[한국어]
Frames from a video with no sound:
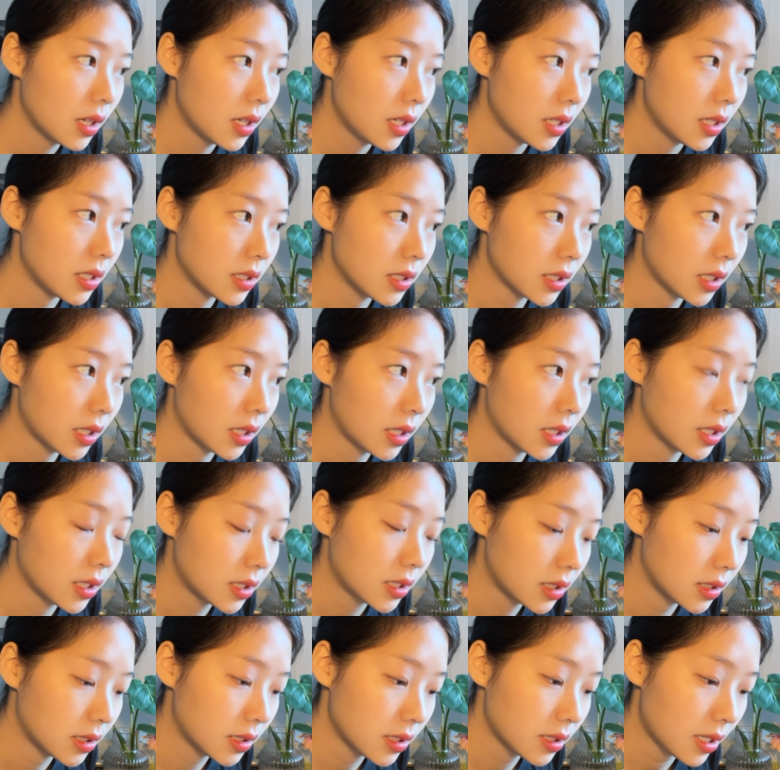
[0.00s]
이제
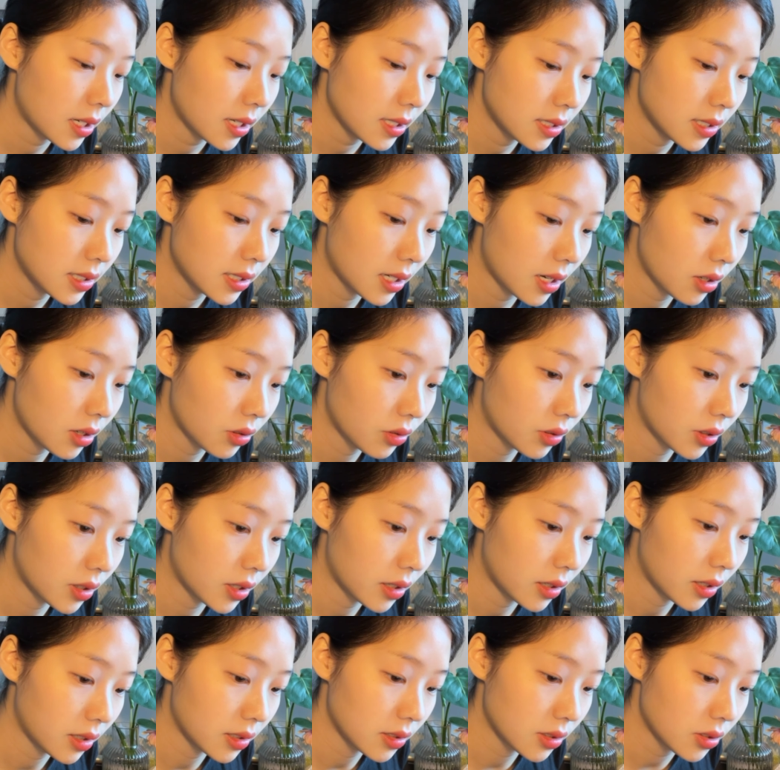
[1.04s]
그 스케치한
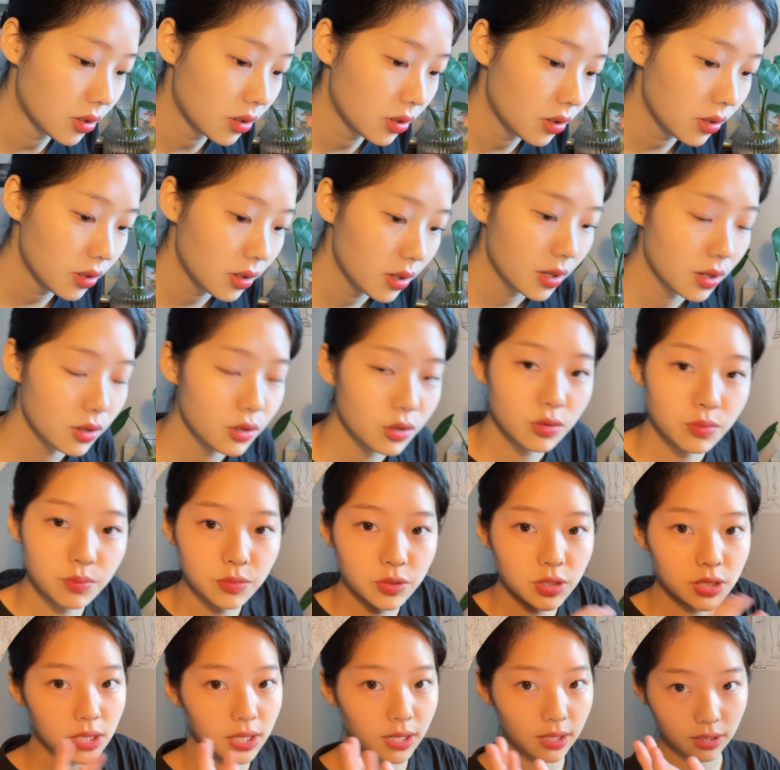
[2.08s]
거에서
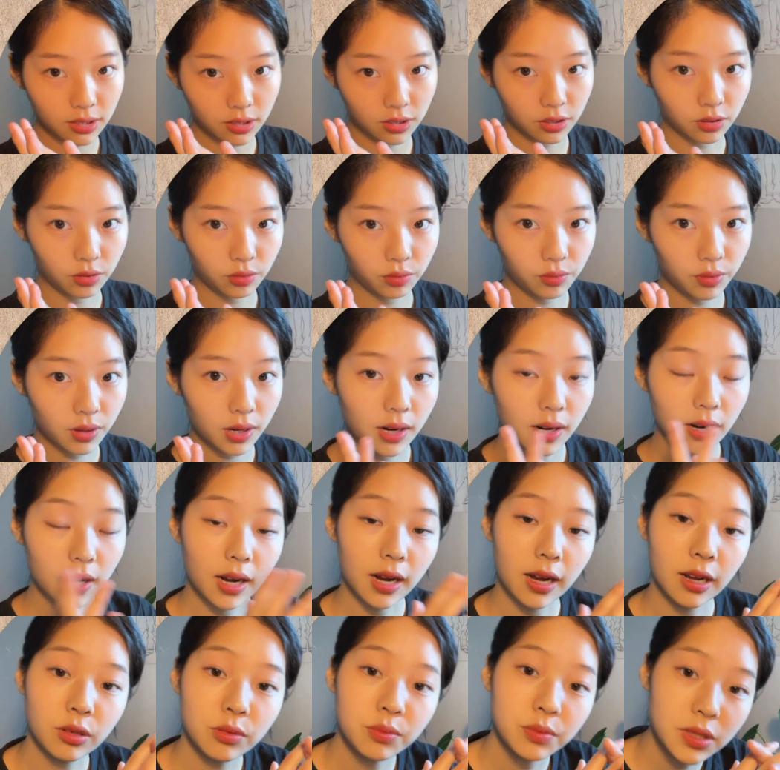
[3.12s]
움직이는 것과
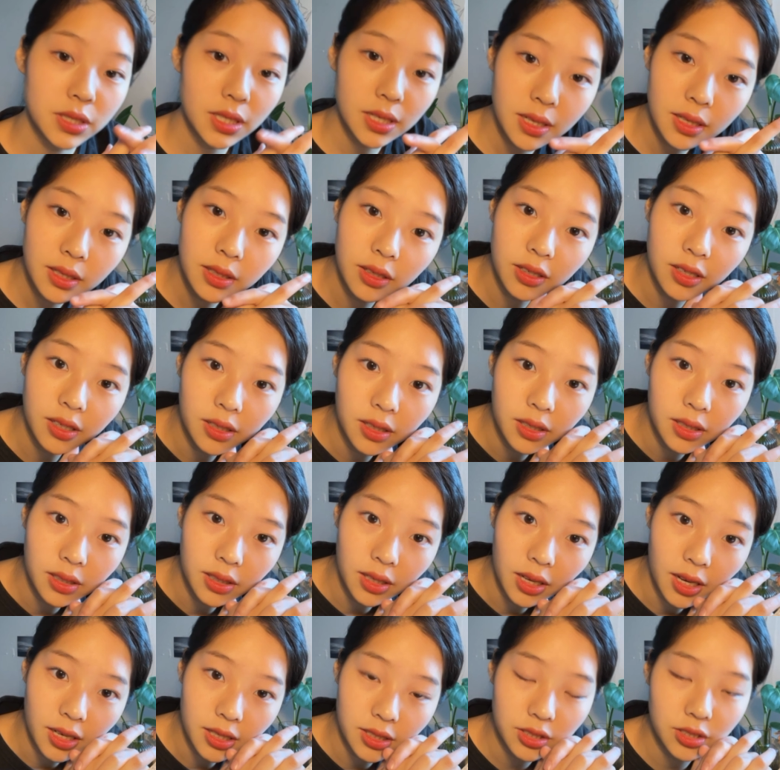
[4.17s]
안 움직이는
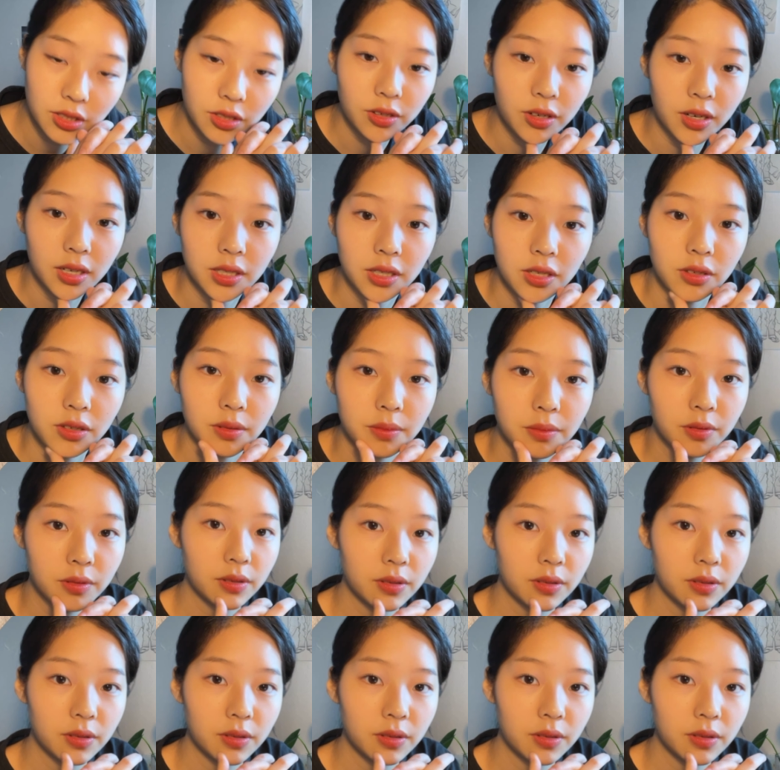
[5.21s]
게 있을 거 아니에요.